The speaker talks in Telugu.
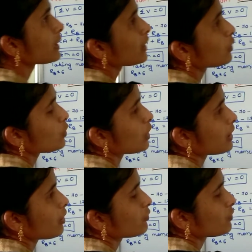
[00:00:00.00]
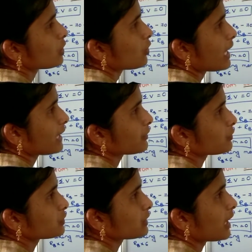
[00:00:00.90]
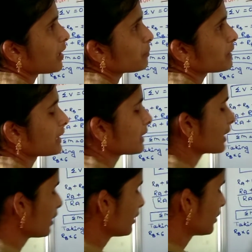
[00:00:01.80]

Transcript: ఇక్కడ ఇంకొక డౌన్వర్డ్ లోడ్ యాక్ట్ అవుతుందిగా ఆర్బి దగ్గర